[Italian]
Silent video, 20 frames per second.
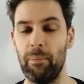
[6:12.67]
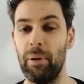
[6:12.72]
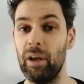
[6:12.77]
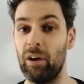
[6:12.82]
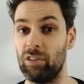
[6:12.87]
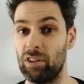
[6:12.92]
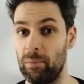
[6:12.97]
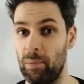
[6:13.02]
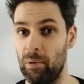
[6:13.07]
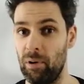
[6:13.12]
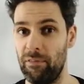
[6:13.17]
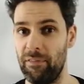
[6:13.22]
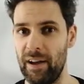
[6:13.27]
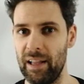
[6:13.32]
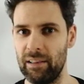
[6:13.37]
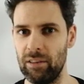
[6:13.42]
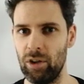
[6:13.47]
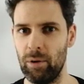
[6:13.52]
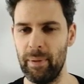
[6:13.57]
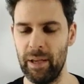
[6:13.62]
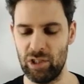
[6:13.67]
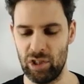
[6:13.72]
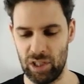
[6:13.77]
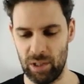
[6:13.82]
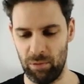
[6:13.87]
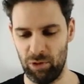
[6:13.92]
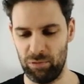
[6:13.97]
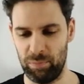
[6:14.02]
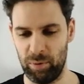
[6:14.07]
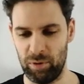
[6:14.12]
Poi cosa abbiamo fatto? Beh, ci
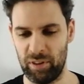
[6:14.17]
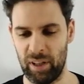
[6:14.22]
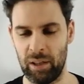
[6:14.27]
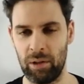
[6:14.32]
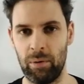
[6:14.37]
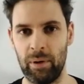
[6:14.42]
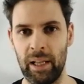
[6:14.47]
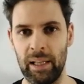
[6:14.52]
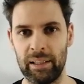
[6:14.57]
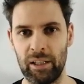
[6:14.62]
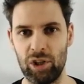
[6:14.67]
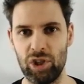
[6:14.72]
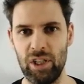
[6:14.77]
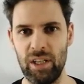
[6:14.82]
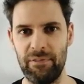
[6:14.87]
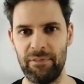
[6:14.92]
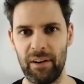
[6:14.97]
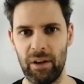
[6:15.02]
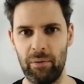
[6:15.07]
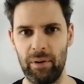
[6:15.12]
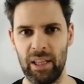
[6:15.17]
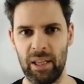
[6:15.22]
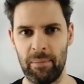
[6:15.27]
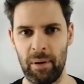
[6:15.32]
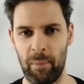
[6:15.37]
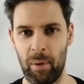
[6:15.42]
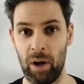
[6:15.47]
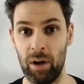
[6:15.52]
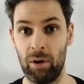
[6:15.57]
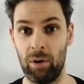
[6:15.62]
siamo spostati di un'altra cifra, quindi
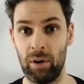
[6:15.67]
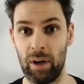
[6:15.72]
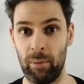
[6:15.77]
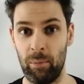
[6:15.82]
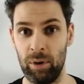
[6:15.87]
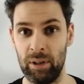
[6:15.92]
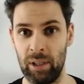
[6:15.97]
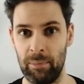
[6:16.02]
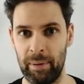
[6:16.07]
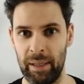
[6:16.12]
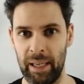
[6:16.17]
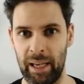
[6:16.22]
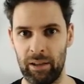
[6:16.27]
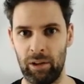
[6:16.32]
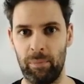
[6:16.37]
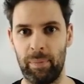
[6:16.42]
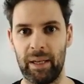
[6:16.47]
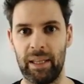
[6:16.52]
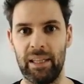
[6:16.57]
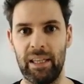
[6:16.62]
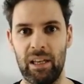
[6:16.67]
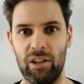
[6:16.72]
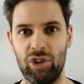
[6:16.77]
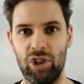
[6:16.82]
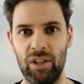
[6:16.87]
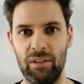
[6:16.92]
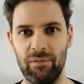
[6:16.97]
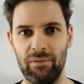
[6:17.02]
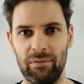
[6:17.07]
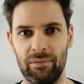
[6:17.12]
abbiamo ancora moltiplicato per
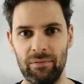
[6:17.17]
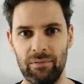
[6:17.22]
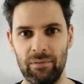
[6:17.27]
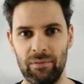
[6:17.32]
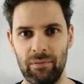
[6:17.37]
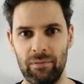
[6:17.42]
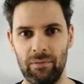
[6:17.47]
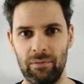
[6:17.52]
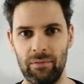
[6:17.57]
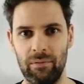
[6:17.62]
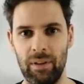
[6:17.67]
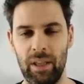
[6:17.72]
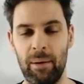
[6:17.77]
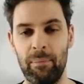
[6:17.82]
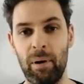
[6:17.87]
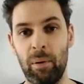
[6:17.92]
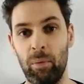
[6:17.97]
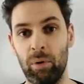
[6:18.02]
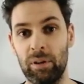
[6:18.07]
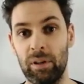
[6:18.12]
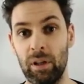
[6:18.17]
10 e abbiamo